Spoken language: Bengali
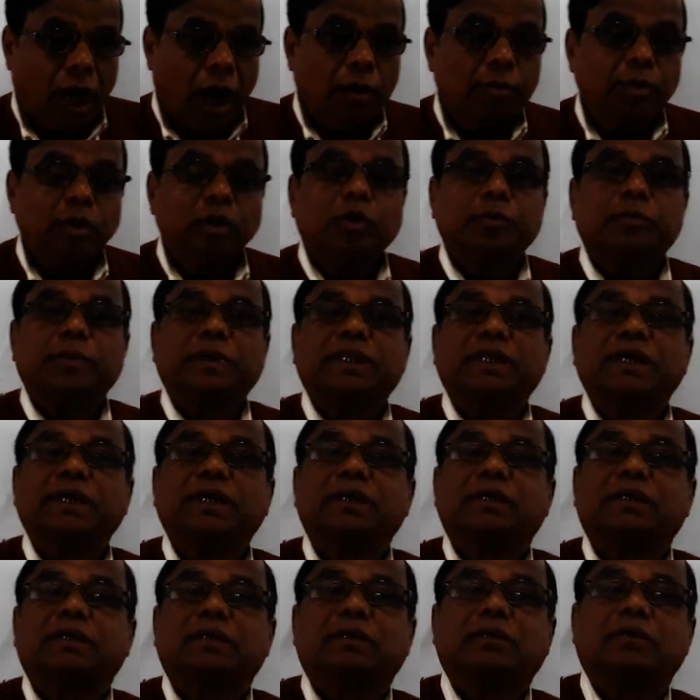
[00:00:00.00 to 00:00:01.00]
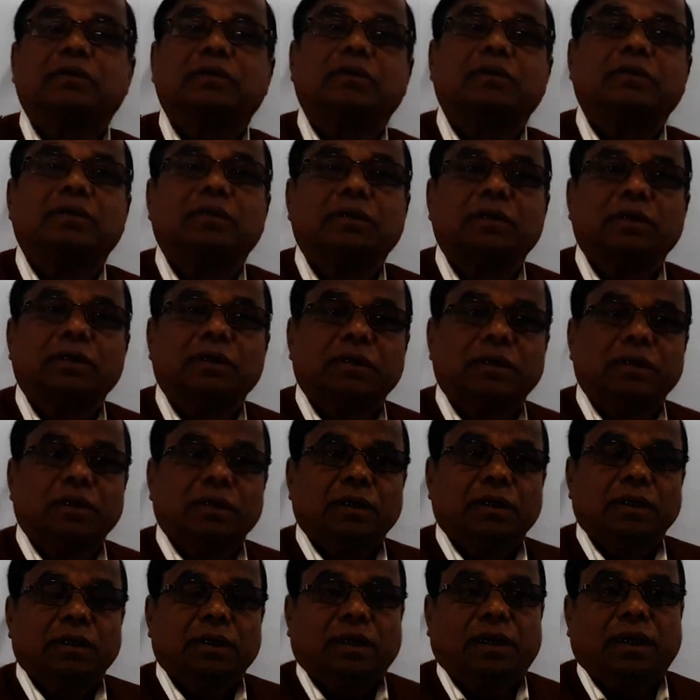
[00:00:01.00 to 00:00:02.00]
আমি তোমাদের
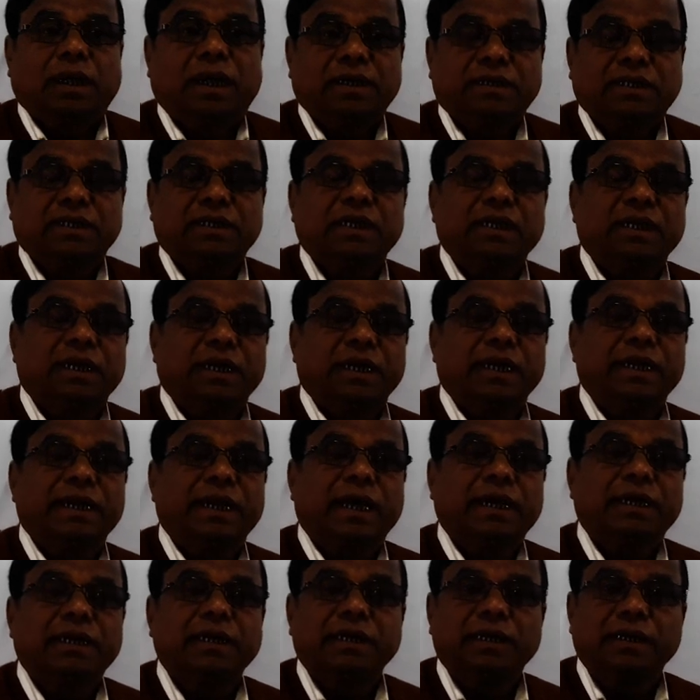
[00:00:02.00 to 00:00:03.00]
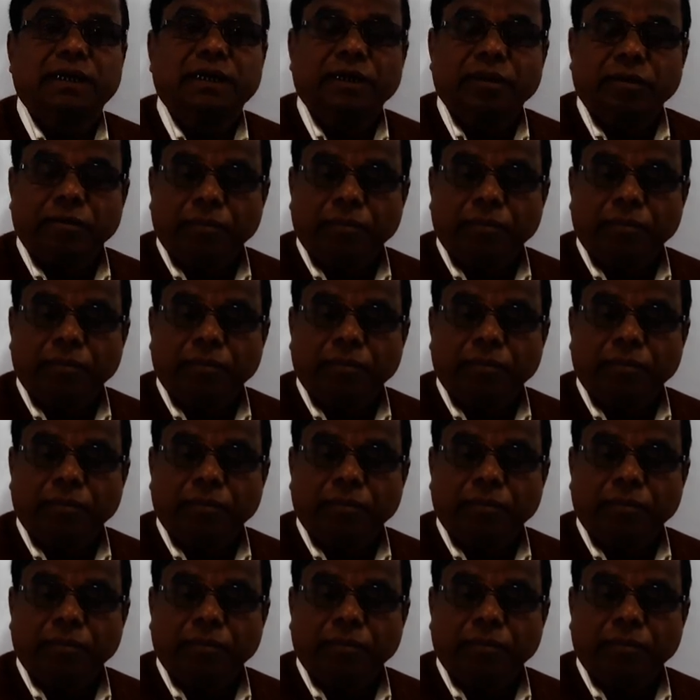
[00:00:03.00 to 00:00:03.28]
ক্লাসে এর আগে